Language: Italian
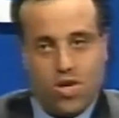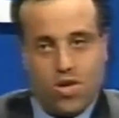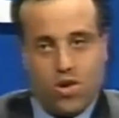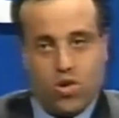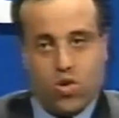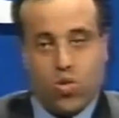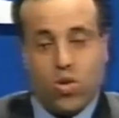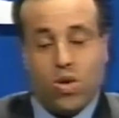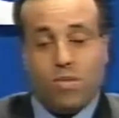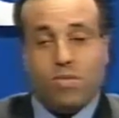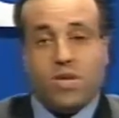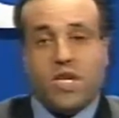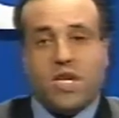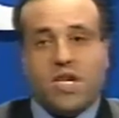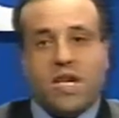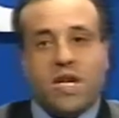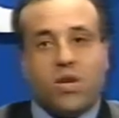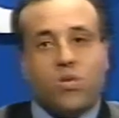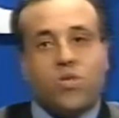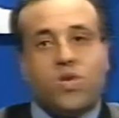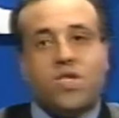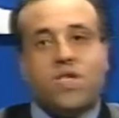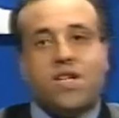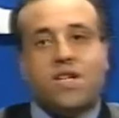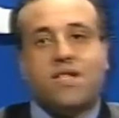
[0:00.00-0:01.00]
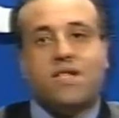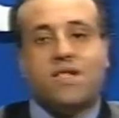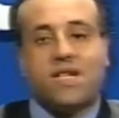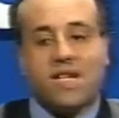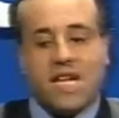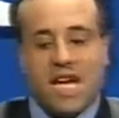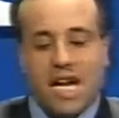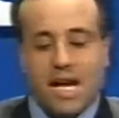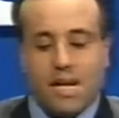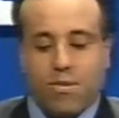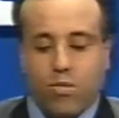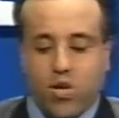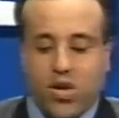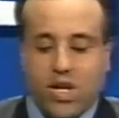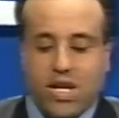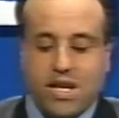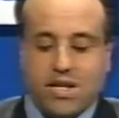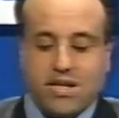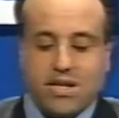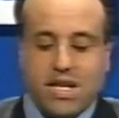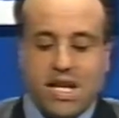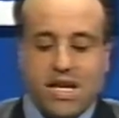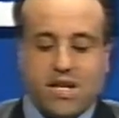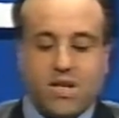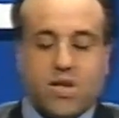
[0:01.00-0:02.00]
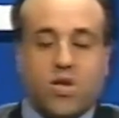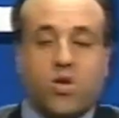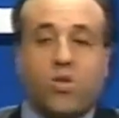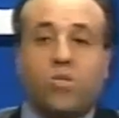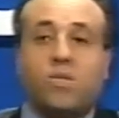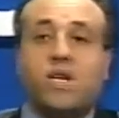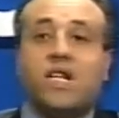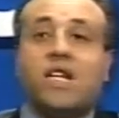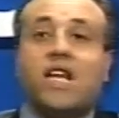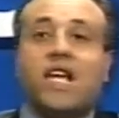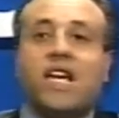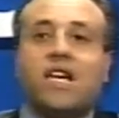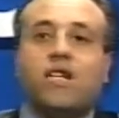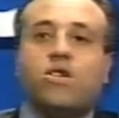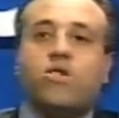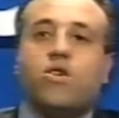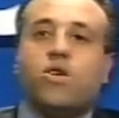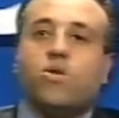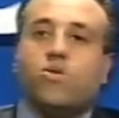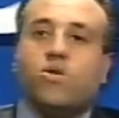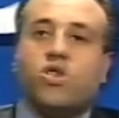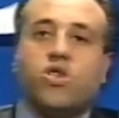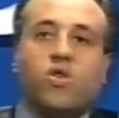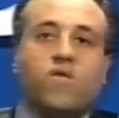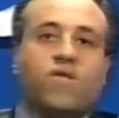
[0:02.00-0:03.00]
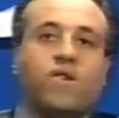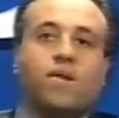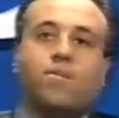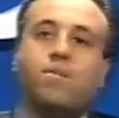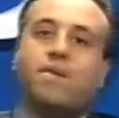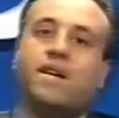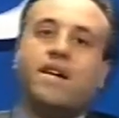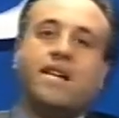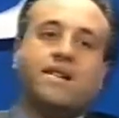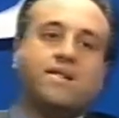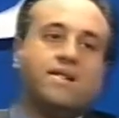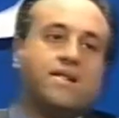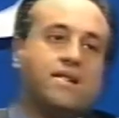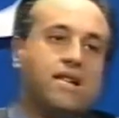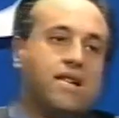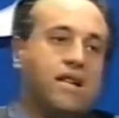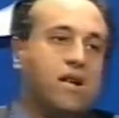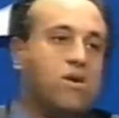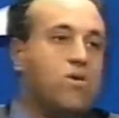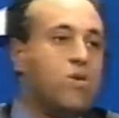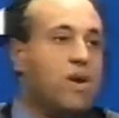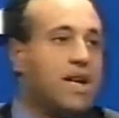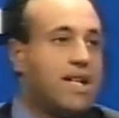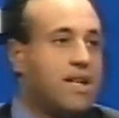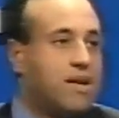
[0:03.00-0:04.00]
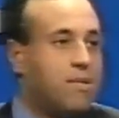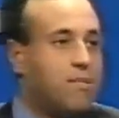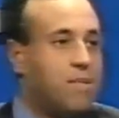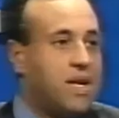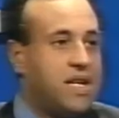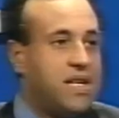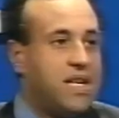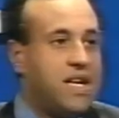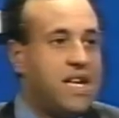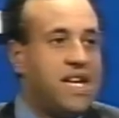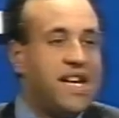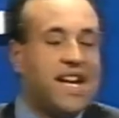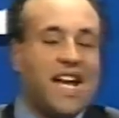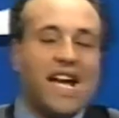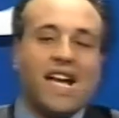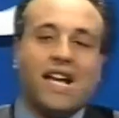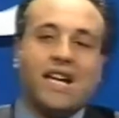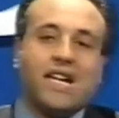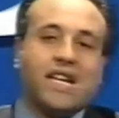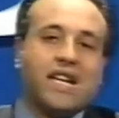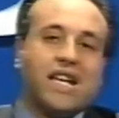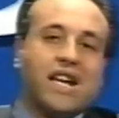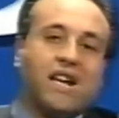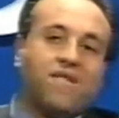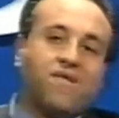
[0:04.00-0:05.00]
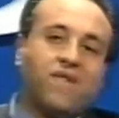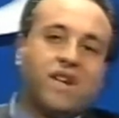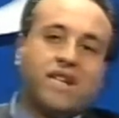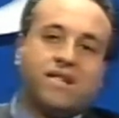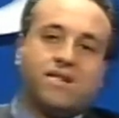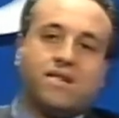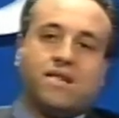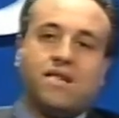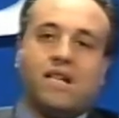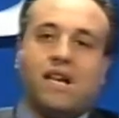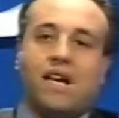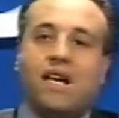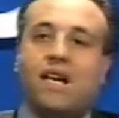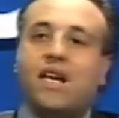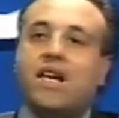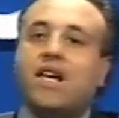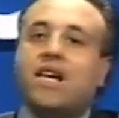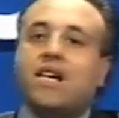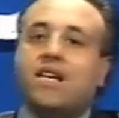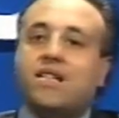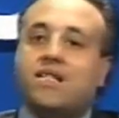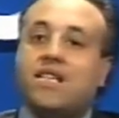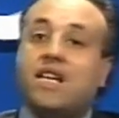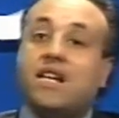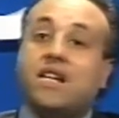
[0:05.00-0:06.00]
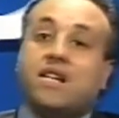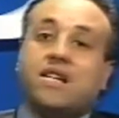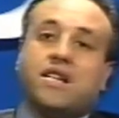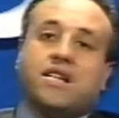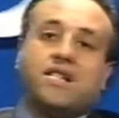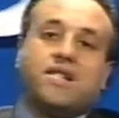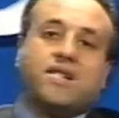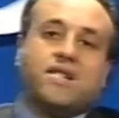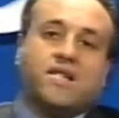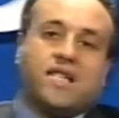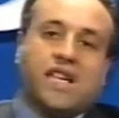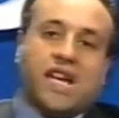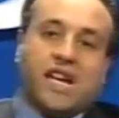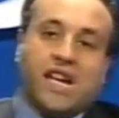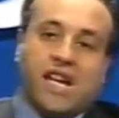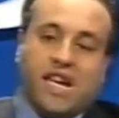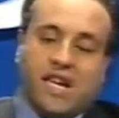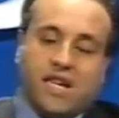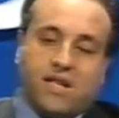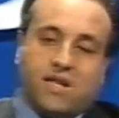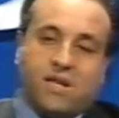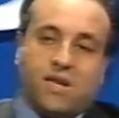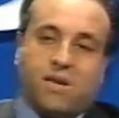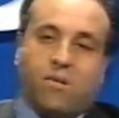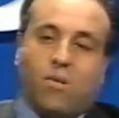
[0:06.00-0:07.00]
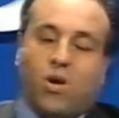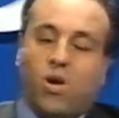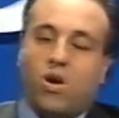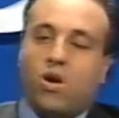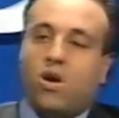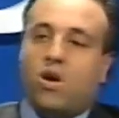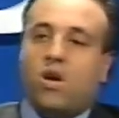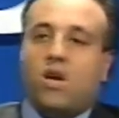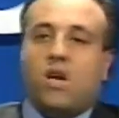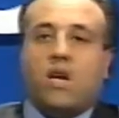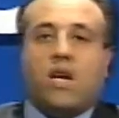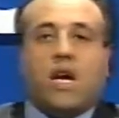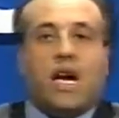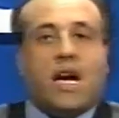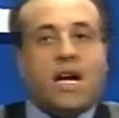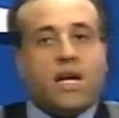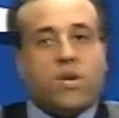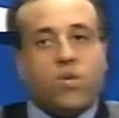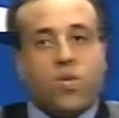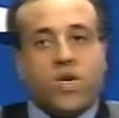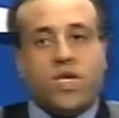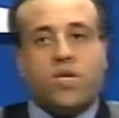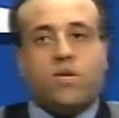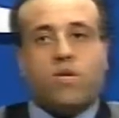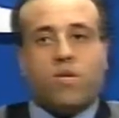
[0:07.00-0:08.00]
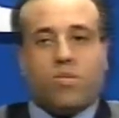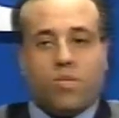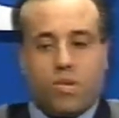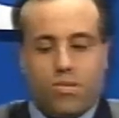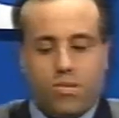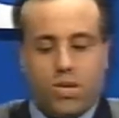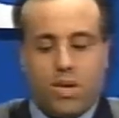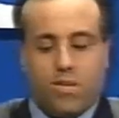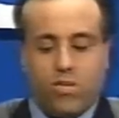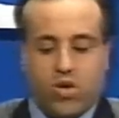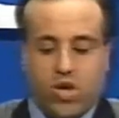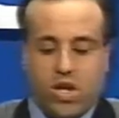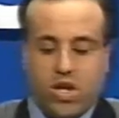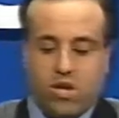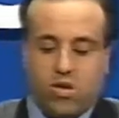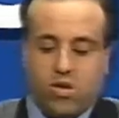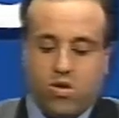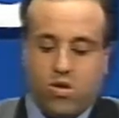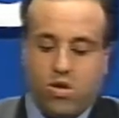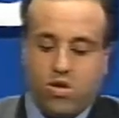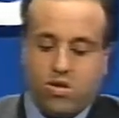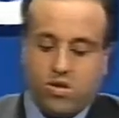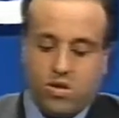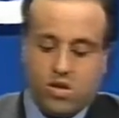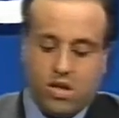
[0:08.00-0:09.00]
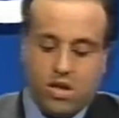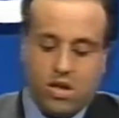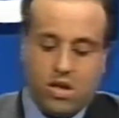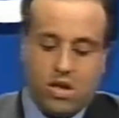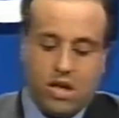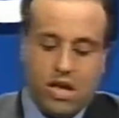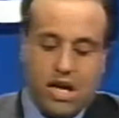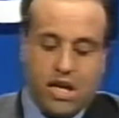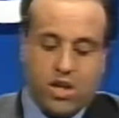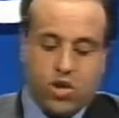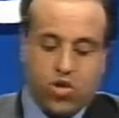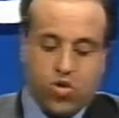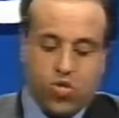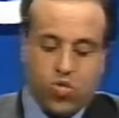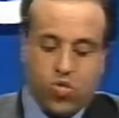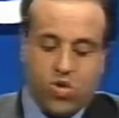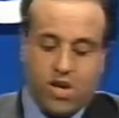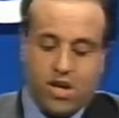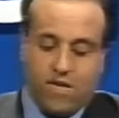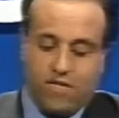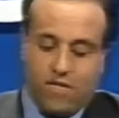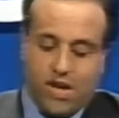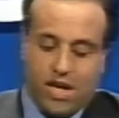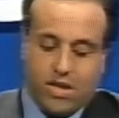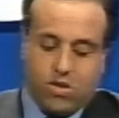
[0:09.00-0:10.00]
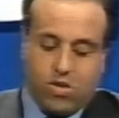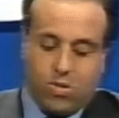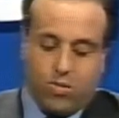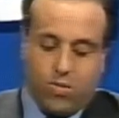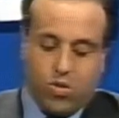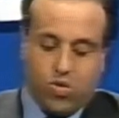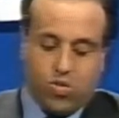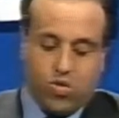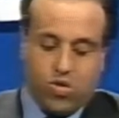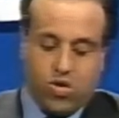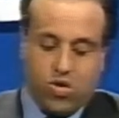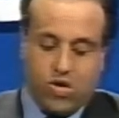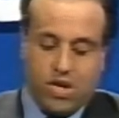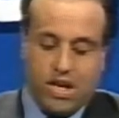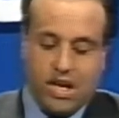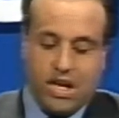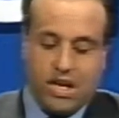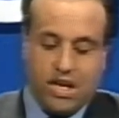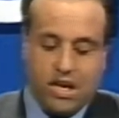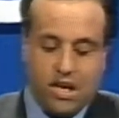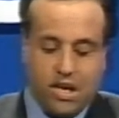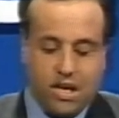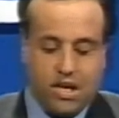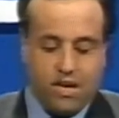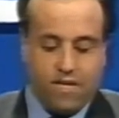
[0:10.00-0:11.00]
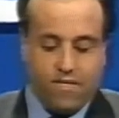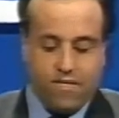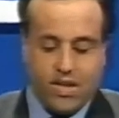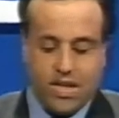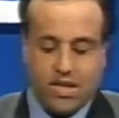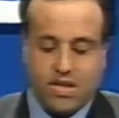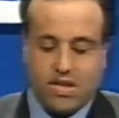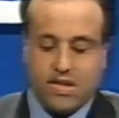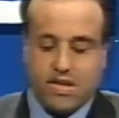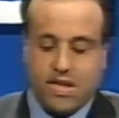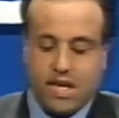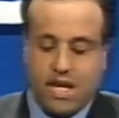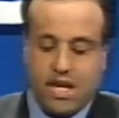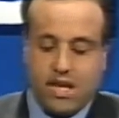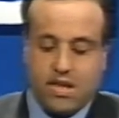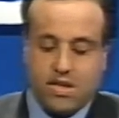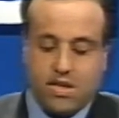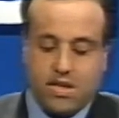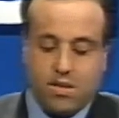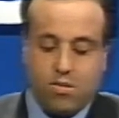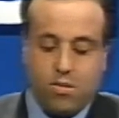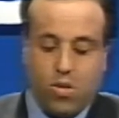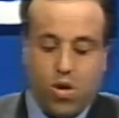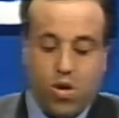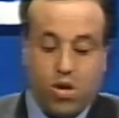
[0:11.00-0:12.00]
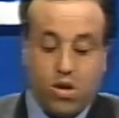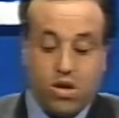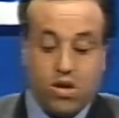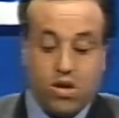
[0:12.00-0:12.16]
2000, quindi entriamo nel terzo millennio e quindi dovrebbe essere in qualche maniera anche la festa del cristianesimo. A questo abbiamo detto si aggiunga il fatto appunto del ventisesimo